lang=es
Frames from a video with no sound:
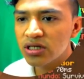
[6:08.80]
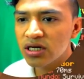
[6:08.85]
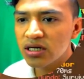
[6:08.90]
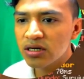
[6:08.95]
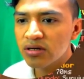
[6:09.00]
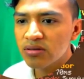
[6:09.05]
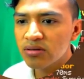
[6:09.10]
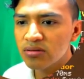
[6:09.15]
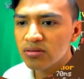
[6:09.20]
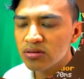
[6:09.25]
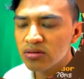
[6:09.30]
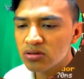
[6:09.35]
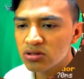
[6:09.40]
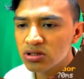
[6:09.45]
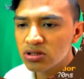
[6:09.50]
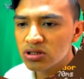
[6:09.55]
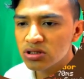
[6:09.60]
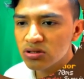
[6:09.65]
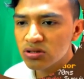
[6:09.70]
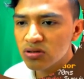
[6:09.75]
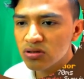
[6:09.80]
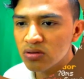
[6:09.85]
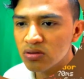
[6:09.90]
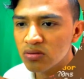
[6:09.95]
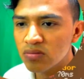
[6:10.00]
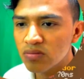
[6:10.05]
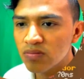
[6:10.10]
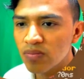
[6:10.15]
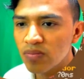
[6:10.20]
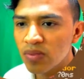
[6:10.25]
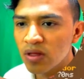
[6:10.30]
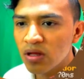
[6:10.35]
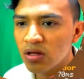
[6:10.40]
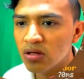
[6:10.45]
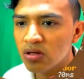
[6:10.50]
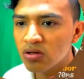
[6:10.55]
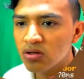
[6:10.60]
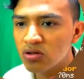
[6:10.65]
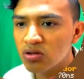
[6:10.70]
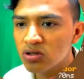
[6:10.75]
creo. Entonces no,
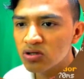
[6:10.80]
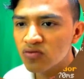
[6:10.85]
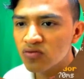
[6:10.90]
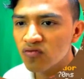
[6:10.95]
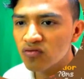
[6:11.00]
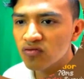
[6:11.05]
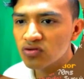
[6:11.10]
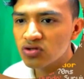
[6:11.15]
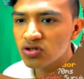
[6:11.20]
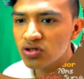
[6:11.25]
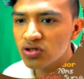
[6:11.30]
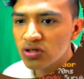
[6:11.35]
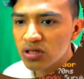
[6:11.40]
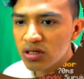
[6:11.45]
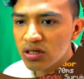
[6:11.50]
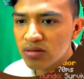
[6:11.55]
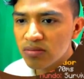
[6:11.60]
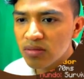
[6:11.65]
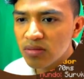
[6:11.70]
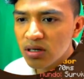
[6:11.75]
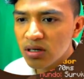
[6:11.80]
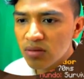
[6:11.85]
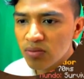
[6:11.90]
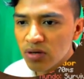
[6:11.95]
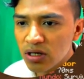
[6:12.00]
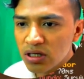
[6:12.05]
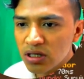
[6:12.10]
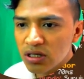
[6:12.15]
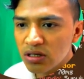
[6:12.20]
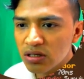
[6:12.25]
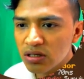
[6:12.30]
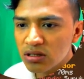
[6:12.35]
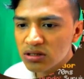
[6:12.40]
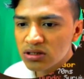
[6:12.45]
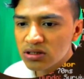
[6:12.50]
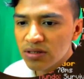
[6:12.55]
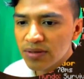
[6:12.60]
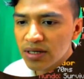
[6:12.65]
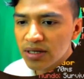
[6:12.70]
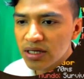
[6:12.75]
no nos funciona. Por aquí
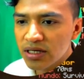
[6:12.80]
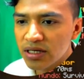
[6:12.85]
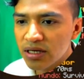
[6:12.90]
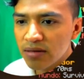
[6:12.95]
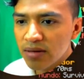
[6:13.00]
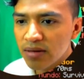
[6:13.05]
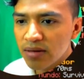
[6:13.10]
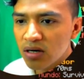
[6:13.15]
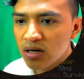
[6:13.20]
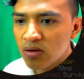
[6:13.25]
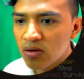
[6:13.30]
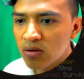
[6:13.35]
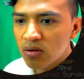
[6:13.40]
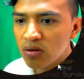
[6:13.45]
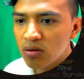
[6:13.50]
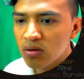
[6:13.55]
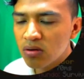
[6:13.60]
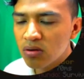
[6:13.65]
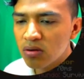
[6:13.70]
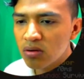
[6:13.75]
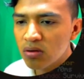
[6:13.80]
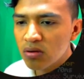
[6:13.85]
se ve que ya bajó.